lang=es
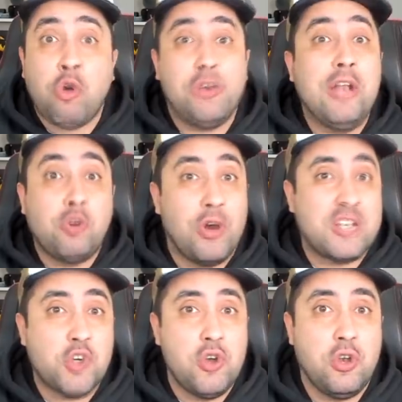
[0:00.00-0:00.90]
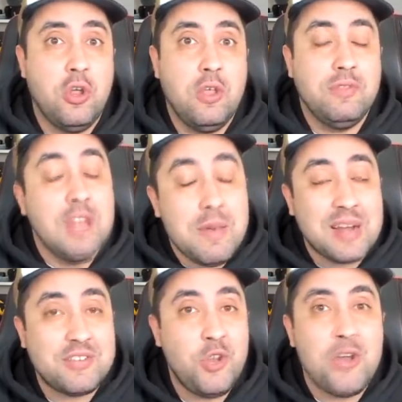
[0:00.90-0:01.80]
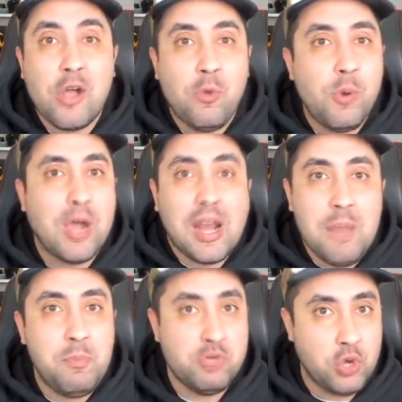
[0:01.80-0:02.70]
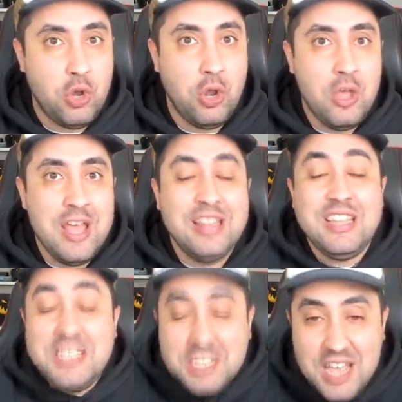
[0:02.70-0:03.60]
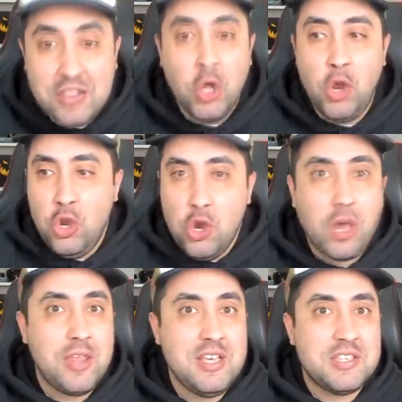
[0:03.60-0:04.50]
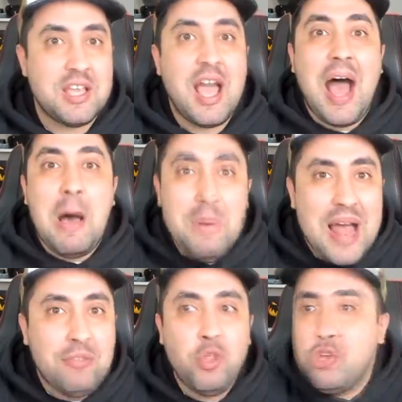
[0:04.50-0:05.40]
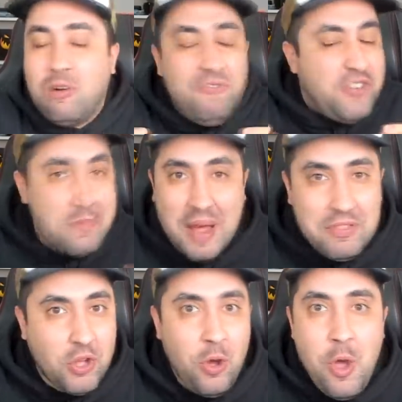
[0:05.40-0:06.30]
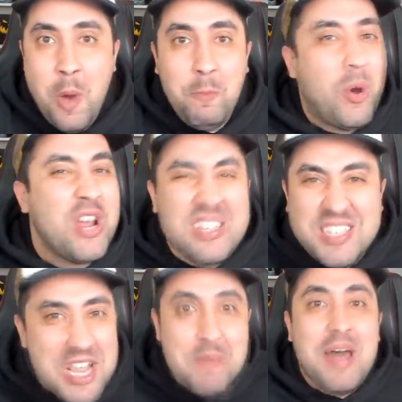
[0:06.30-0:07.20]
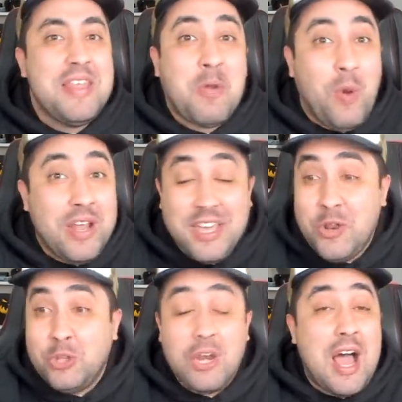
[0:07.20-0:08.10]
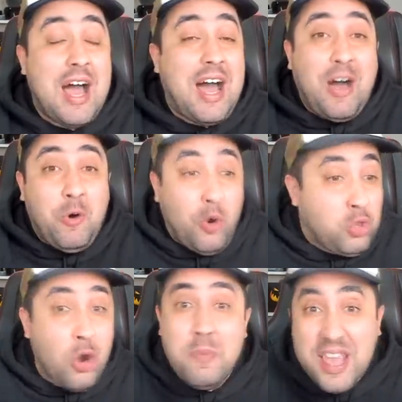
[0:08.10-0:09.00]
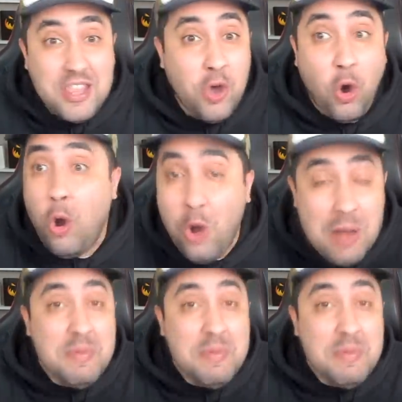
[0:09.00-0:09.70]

con el corazón del Barcelona como Carles Puyol. Diciendo lo que dice, hablando y confirmando por encima de cualquier otra, otro medio o el